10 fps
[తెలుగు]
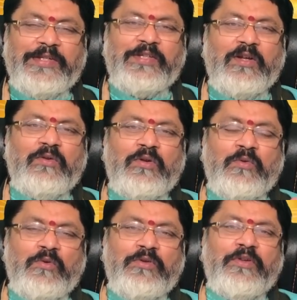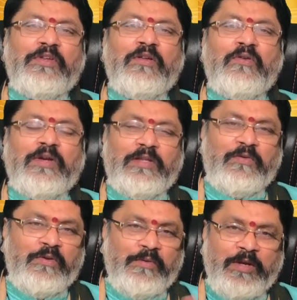స్థానంలో ఉన్న గురుడు తృతీయంలోకి
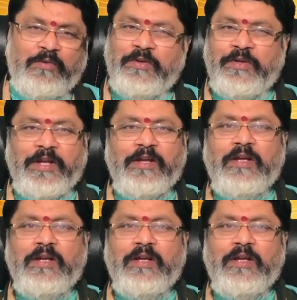వెళ్తున్నాడు ఎల్లుండి నుండి